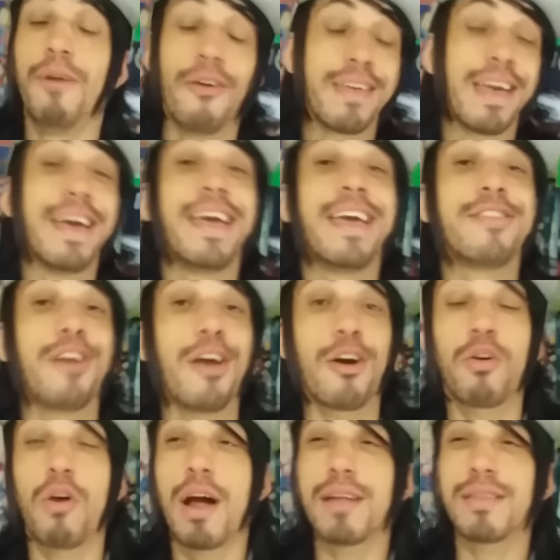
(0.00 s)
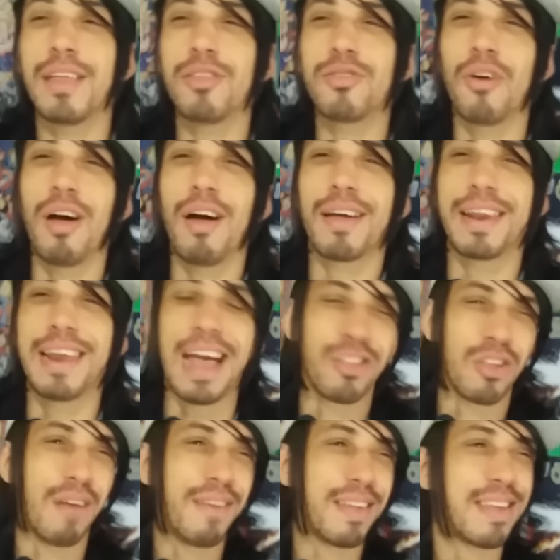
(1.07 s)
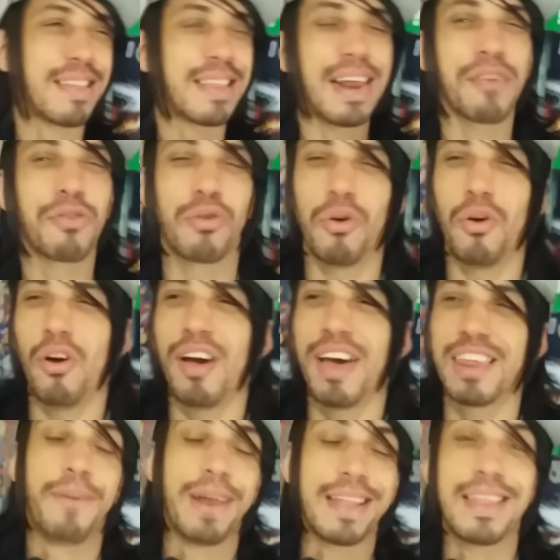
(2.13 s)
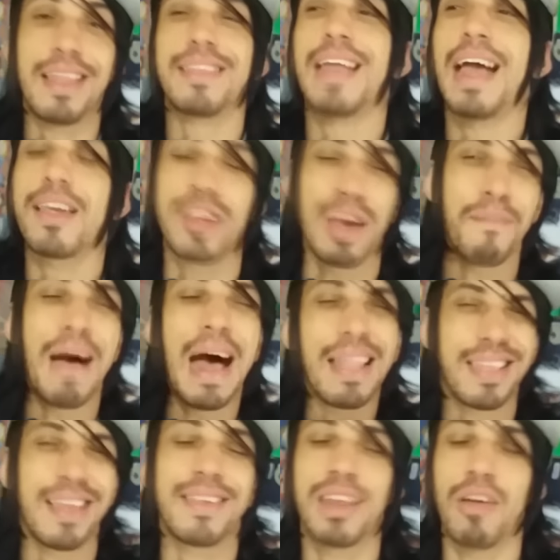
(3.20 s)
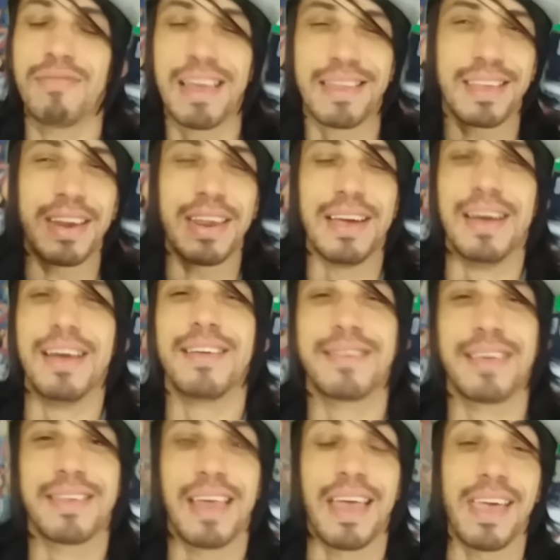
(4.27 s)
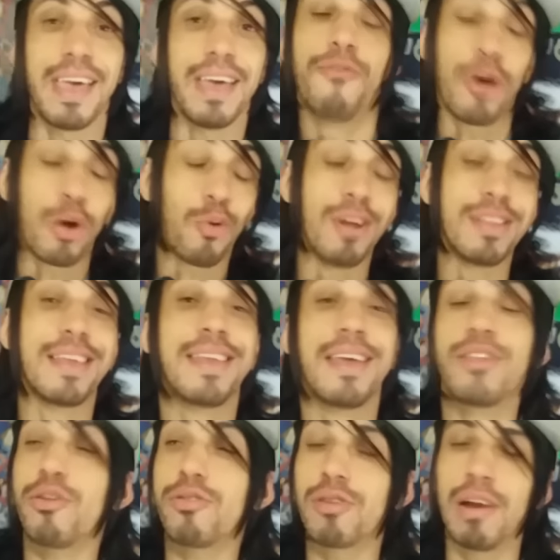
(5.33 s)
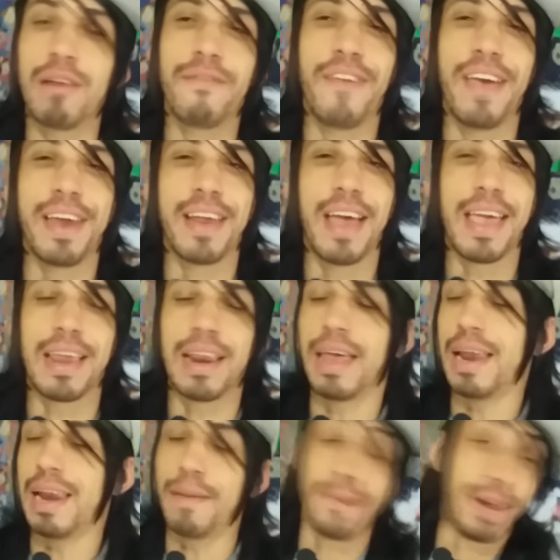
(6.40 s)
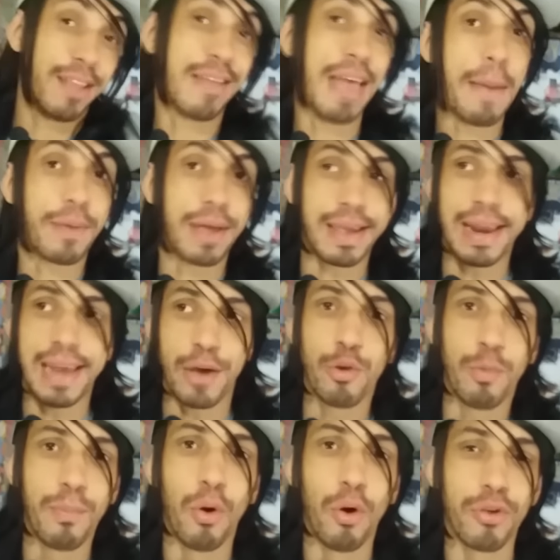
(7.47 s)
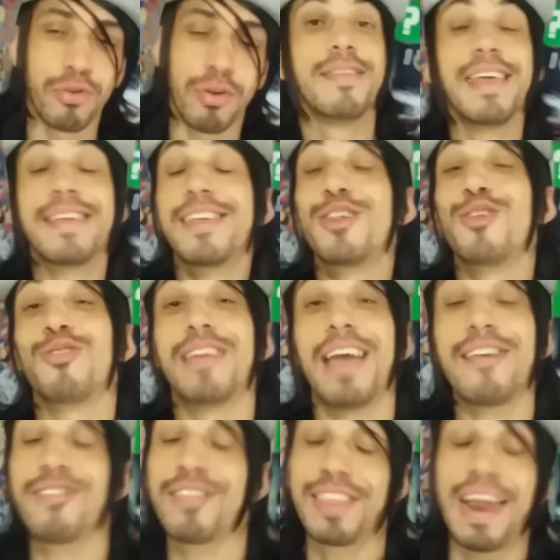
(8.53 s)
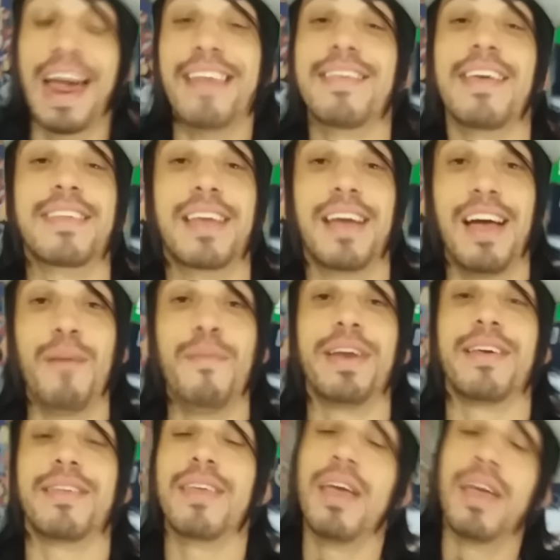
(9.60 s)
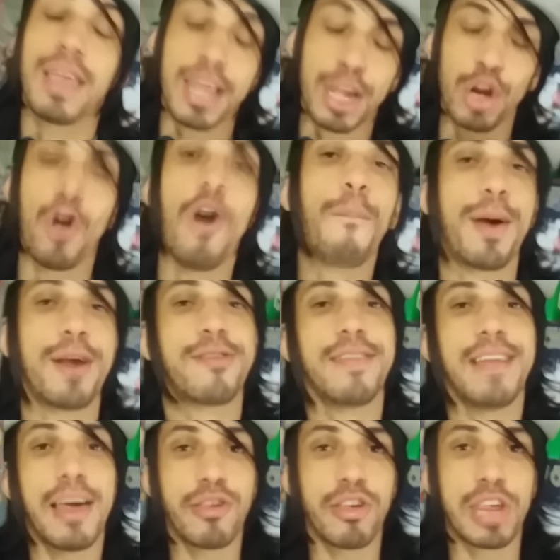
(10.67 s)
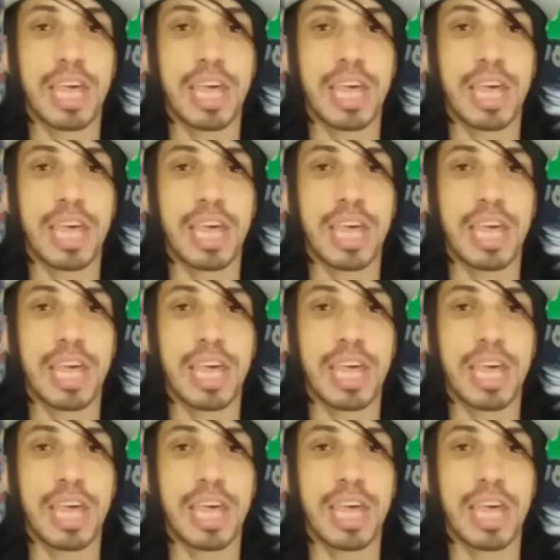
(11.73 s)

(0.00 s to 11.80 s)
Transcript: Bom, e a Rede Record tentou criar novas atrações para tentar chamar a atenção das crianças aí. Foi quando decidiu Oliveira aí, relembrando a época que ele era o Bozo, decidiu sair de trás das câmeras e criou o personagem